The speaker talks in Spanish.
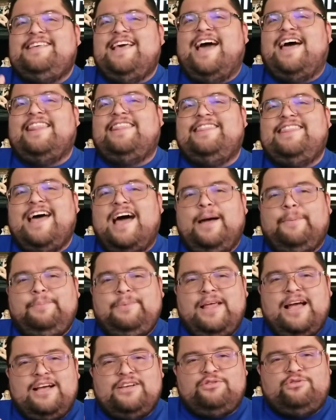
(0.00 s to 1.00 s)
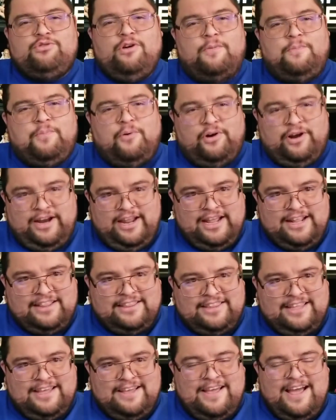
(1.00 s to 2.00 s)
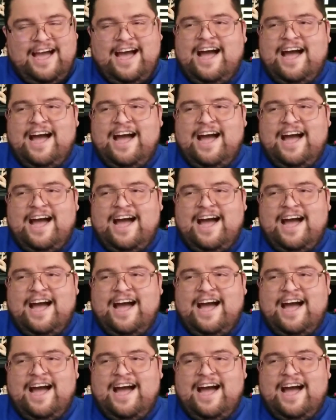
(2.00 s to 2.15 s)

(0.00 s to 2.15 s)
adapta a su oponente,